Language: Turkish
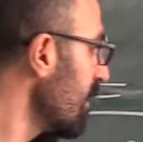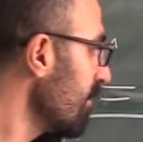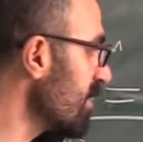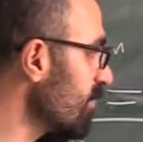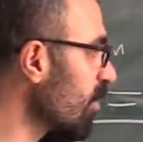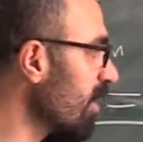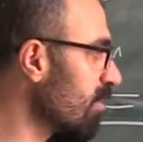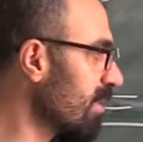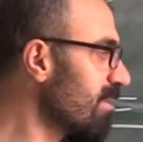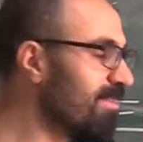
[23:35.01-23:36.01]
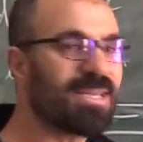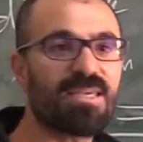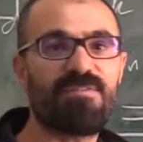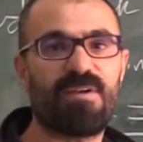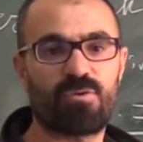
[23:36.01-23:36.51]
Biz burayı dolayısıyla
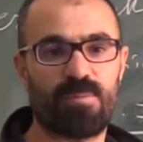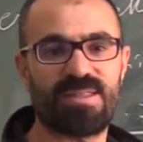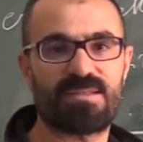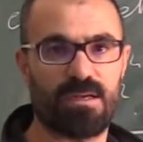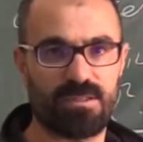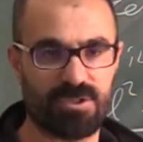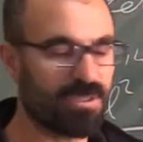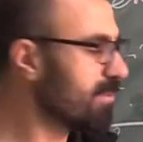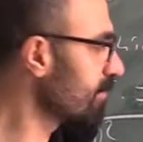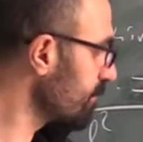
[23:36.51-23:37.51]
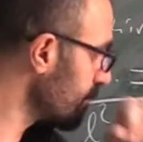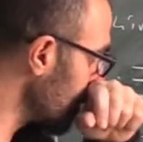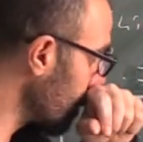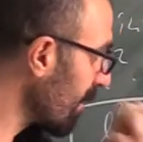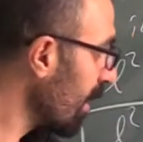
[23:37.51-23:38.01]
1-2 femtometre alacağız.
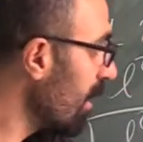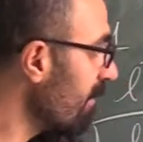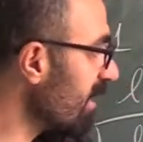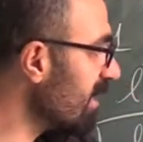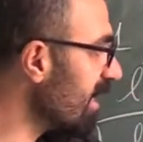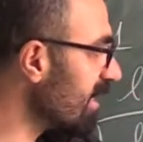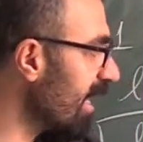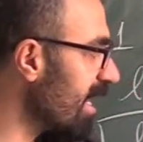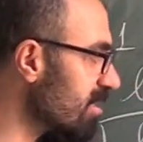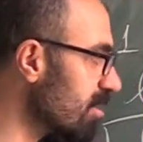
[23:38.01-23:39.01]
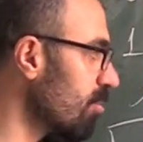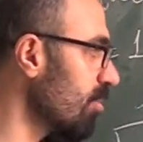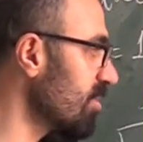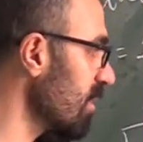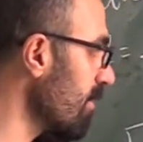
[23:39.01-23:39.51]
Ve kinetik enerji
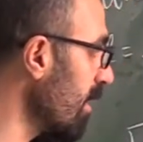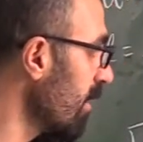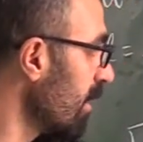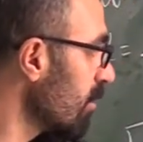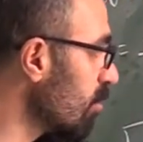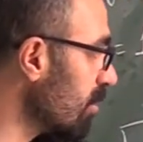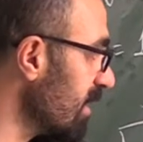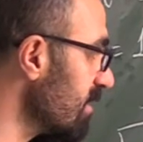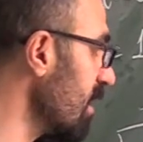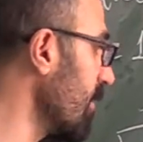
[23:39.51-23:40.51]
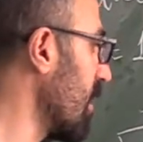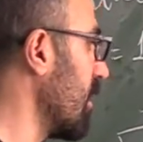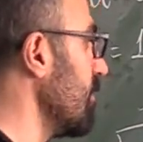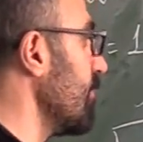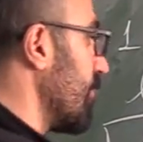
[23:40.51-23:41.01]
koyacağız ama kütlesine
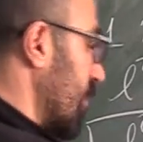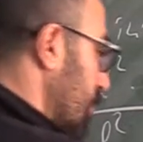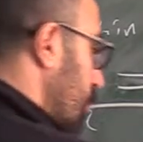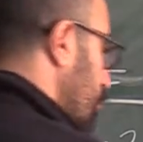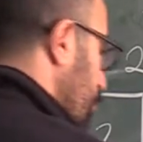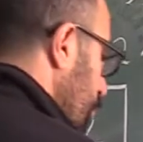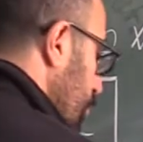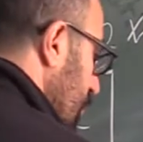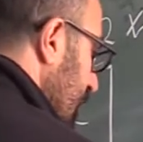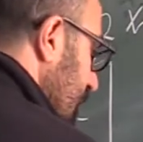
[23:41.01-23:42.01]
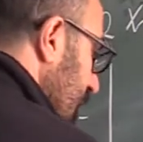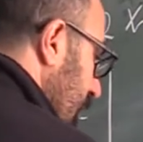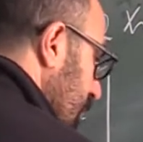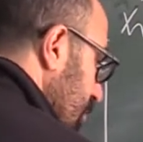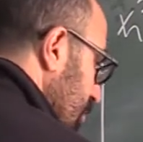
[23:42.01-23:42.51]
bakalım. Nötronun kütlesi
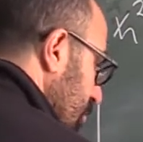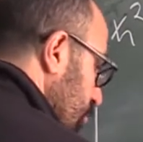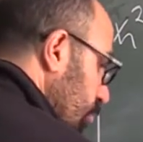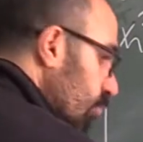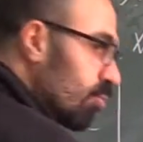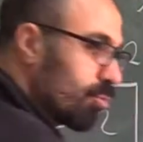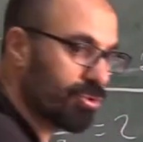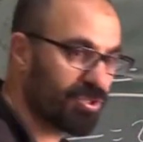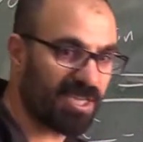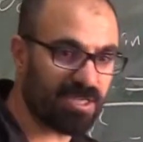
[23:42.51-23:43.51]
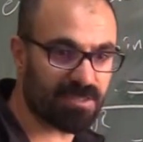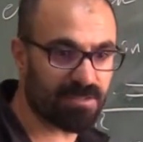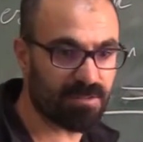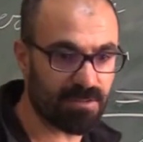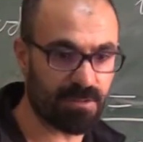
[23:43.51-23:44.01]
yaklaşık
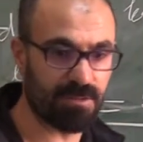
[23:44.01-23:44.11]
938 e,